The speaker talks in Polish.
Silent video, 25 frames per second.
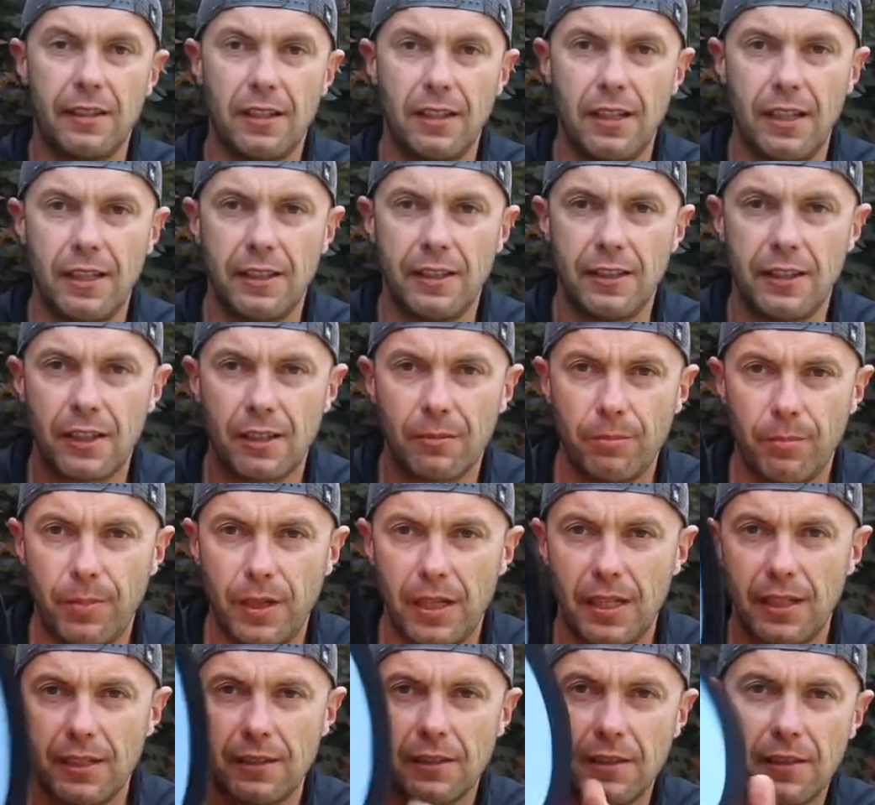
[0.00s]
landing
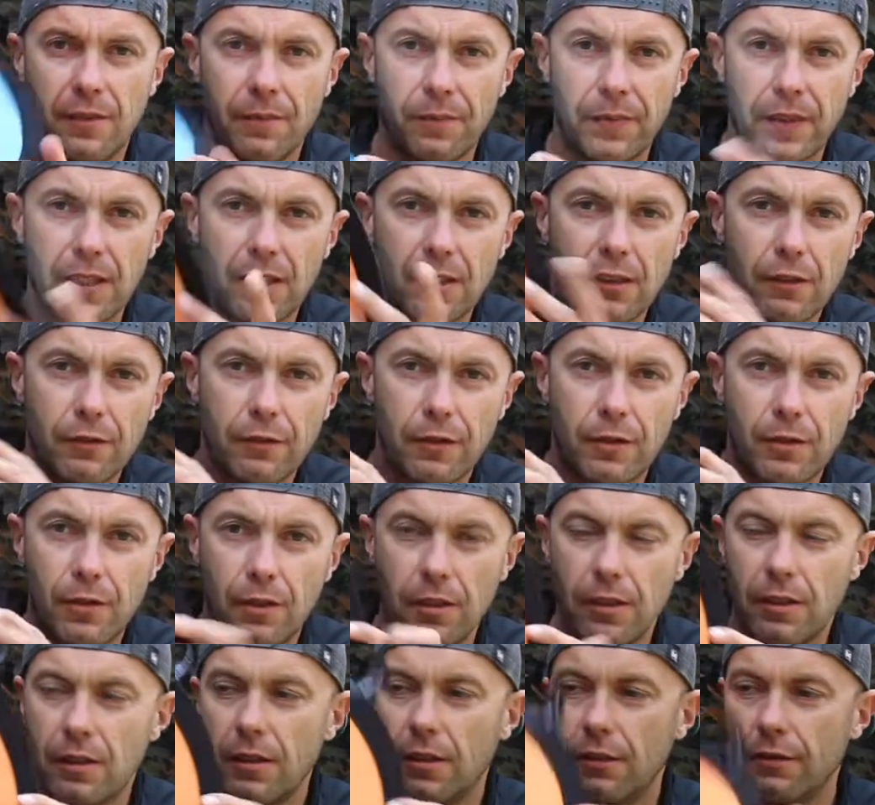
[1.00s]
pad
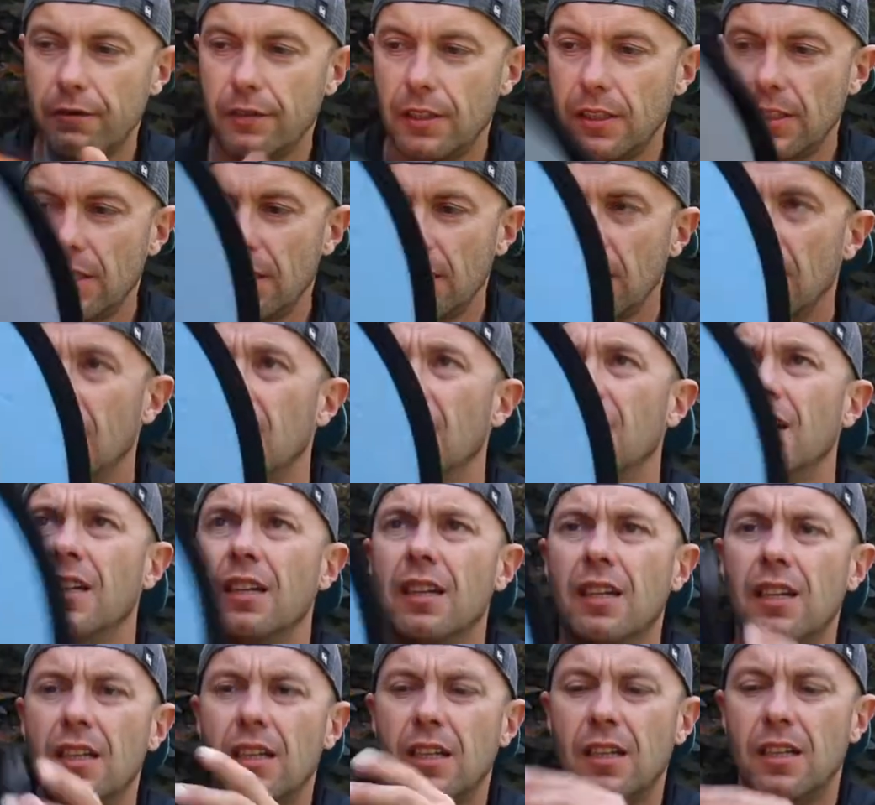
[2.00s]
dwukolorowy
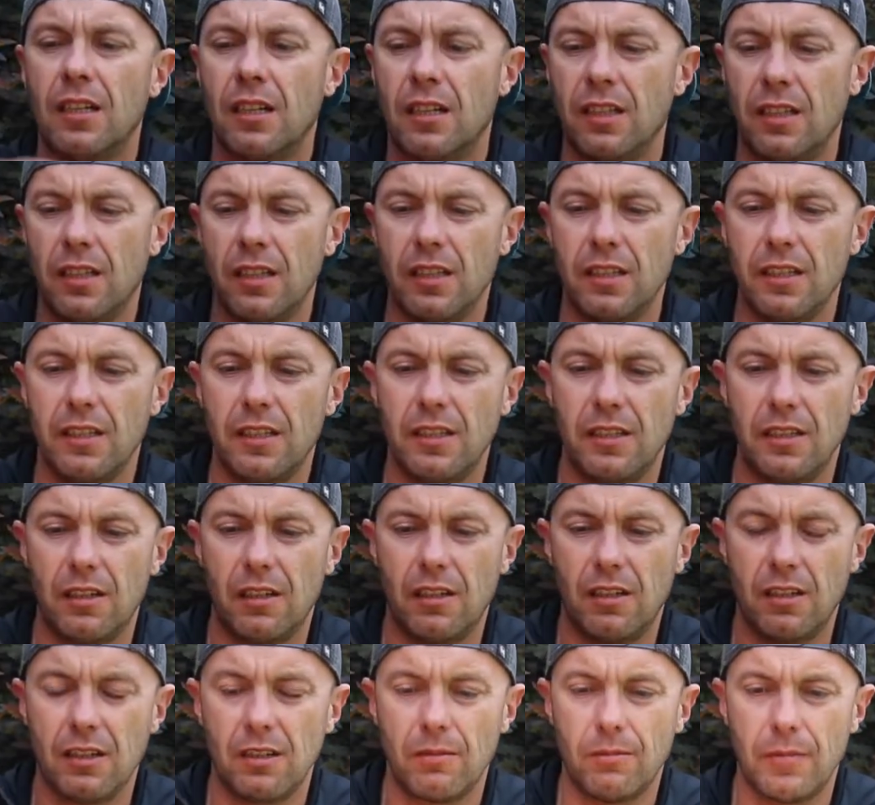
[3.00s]
i
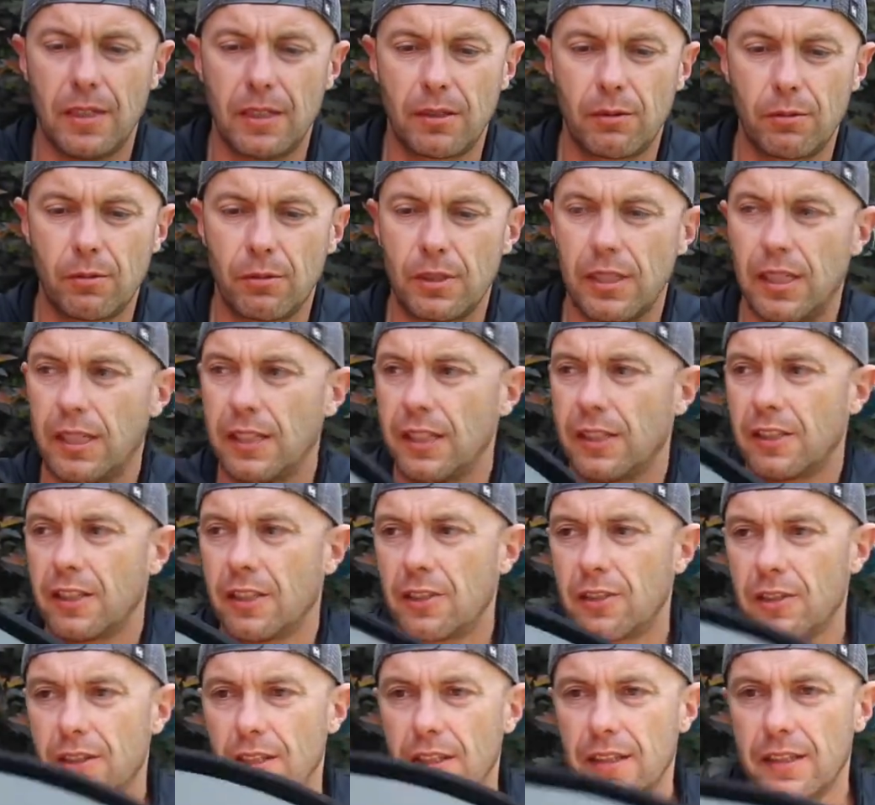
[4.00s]
on ma tutaj
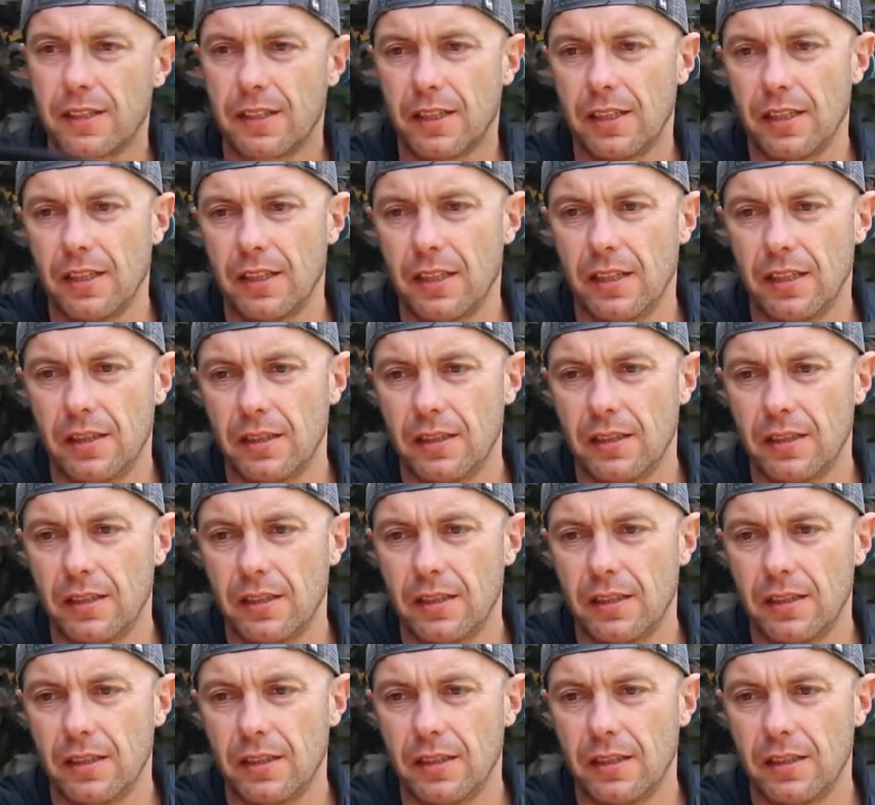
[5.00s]
też takie